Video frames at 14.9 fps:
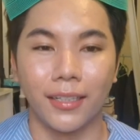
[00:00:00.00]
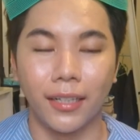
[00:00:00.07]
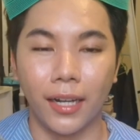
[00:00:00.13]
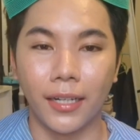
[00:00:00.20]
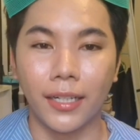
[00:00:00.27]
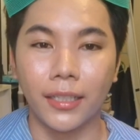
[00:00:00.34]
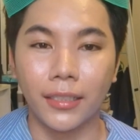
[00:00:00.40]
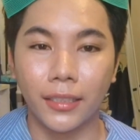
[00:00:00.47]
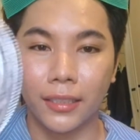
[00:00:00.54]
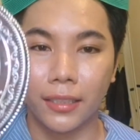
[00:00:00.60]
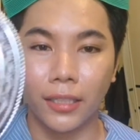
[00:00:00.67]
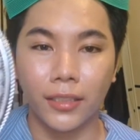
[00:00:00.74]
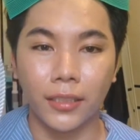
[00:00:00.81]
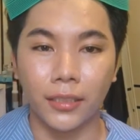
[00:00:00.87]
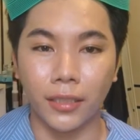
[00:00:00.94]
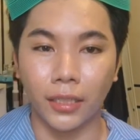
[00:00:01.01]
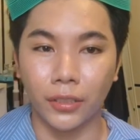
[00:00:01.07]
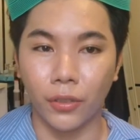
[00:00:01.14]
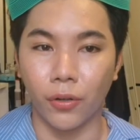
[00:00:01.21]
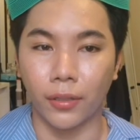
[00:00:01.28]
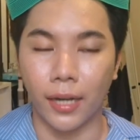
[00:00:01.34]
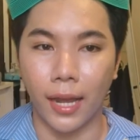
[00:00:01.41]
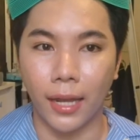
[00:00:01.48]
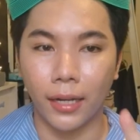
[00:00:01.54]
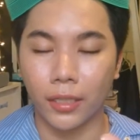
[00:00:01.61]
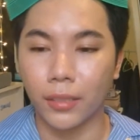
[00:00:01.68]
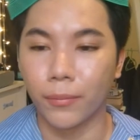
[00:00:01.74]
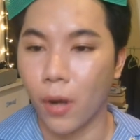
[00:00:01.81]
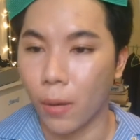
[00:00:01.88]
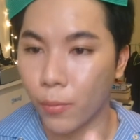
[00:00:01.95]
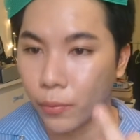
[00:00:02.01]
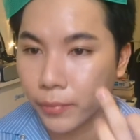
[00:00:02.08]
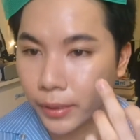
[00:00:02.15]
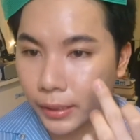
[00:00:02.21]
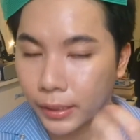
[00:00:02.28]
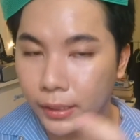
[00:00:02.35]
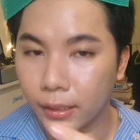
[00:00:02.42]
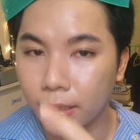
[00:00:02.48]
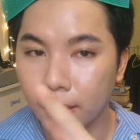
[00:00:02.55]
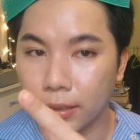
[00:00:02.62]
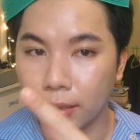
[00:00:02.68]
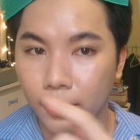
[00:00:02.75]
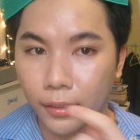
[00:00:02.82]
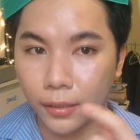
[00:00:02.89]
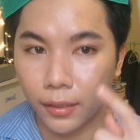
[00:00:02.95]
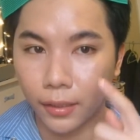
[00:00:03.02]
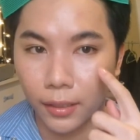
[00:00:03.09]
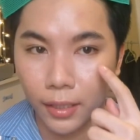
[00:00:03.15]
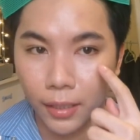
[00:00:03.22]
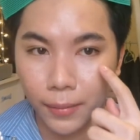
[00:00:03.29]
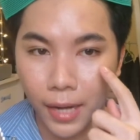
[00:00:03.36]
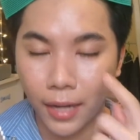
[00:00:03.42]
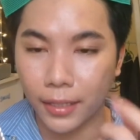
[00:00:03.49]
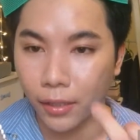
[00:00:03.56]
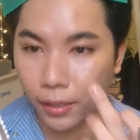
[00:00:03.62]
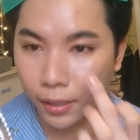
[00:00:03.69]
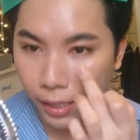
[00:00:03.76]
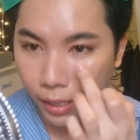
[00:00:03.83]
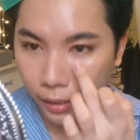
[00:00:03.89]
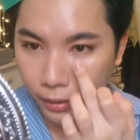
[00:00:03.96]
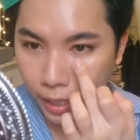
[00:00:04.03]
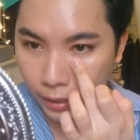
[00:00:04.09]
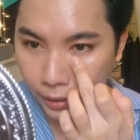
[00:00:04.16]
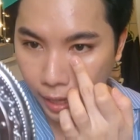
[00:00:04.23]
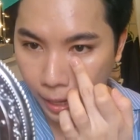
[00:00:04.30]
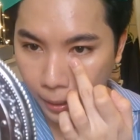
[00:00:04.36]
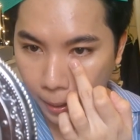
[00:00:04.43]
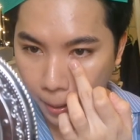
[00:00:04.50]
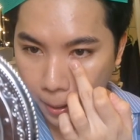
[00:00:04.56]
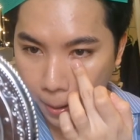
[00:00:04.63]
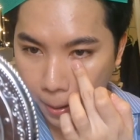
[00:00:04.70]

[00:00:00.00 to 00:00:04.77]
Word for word: อันนี้ก็จะถือกระจกนะ แล้วก็จะมองมุมนี้ เริ่มข้างนี้ก่อนนะใต้ตานะ